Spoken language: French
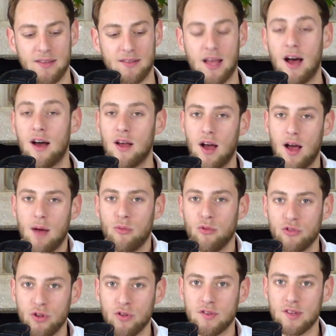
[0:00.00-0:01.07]
à, mon
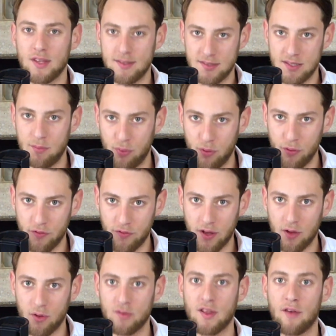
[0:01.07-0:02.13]
sens, qu'est-ce qui peut faire que ça